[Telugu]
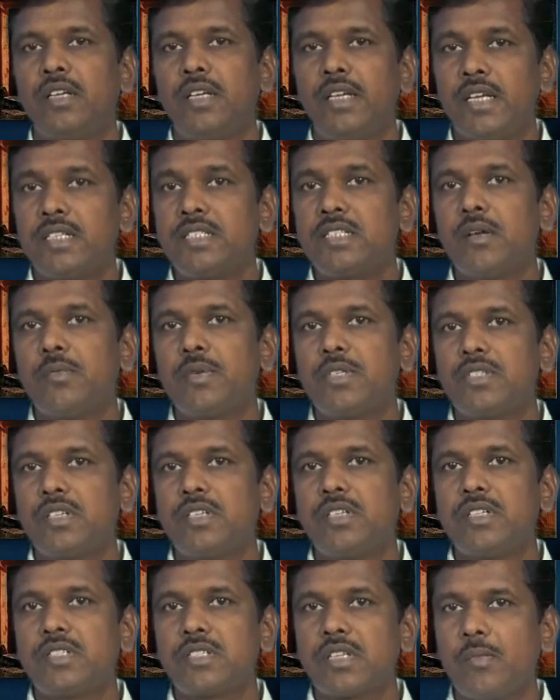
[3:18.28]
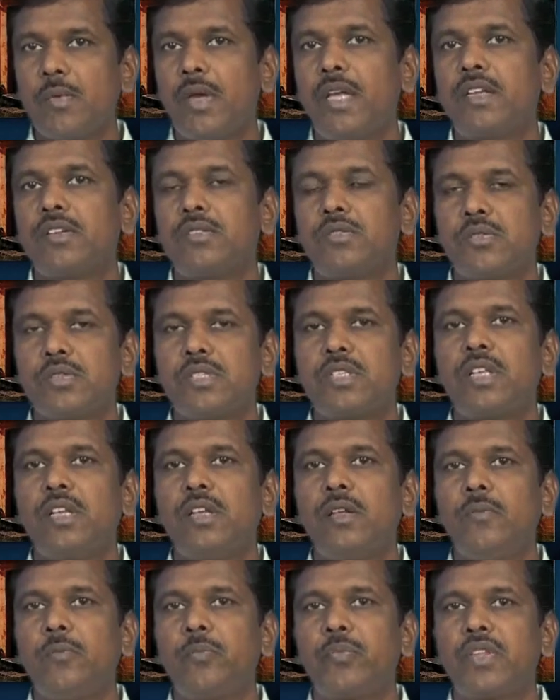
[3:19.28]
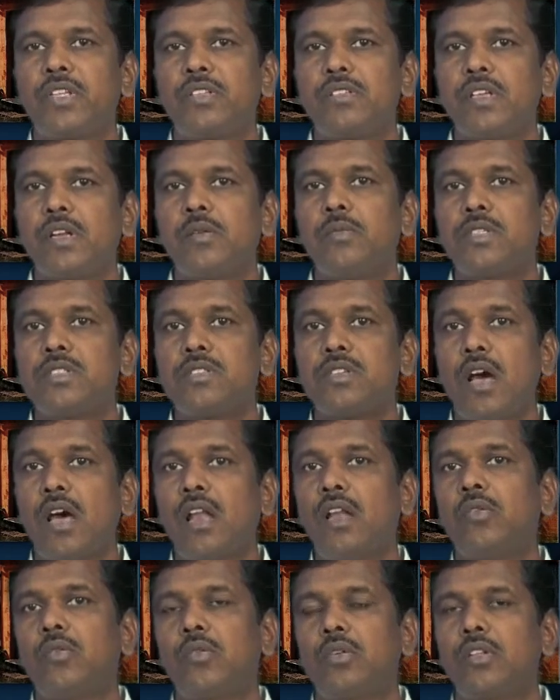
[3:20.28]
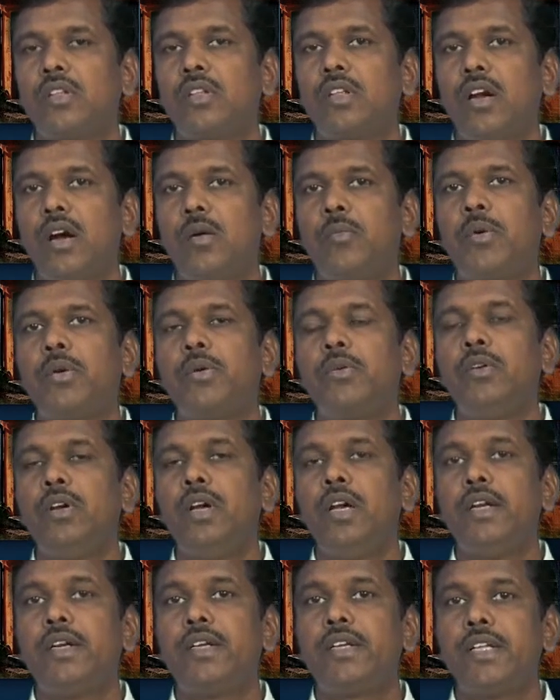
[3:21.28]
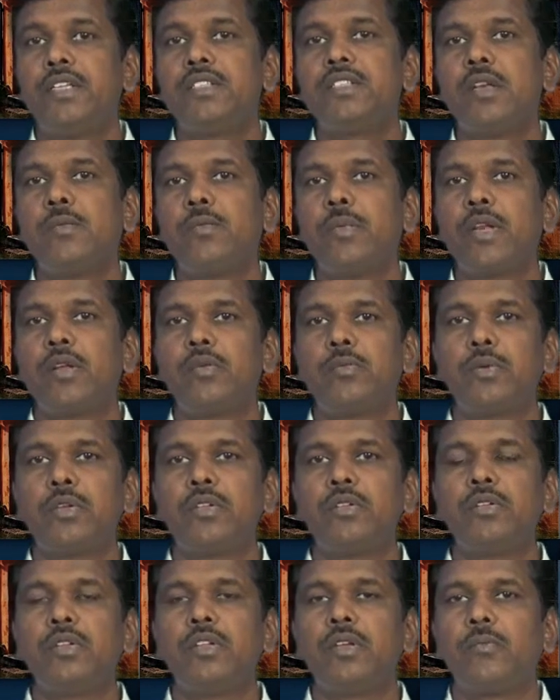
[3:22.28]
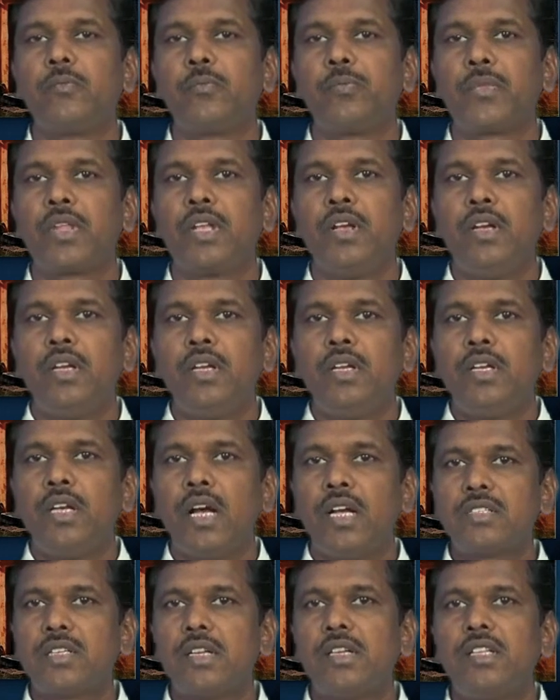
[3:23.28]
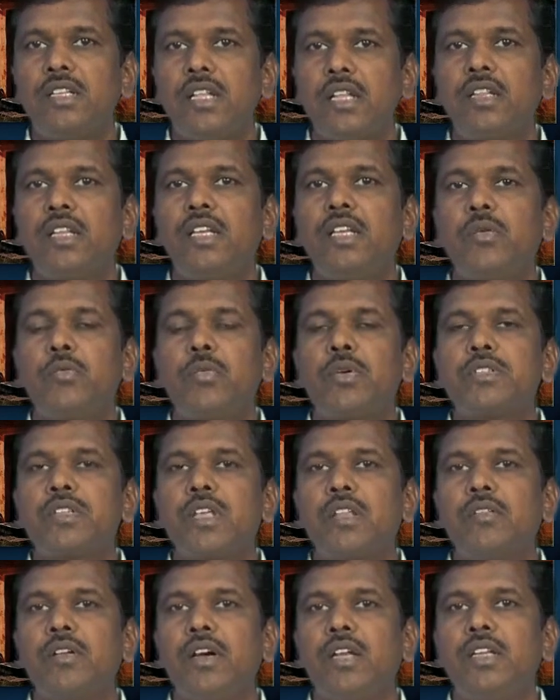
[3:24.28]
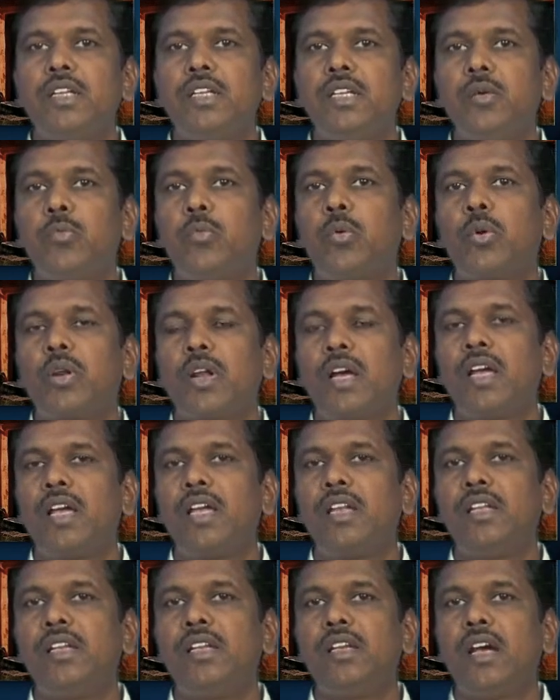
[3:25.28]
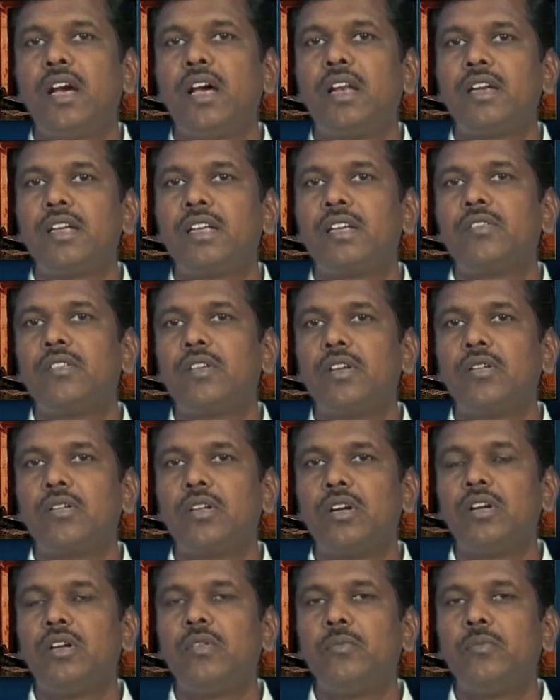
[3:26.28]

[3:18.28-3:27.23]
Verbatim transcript: ఎగ్జామ్ వచ్చే సమయానికి చూస్తే సిలబస్ చాలా ఉంటుంది అప్పుడు టెన్షన్ పెరిగిపోతుంది అసలు ఇదంతా ఎప్పుడు చదవాలి ఎప్పుడు రాయాలి అనేటటువంటి ఒక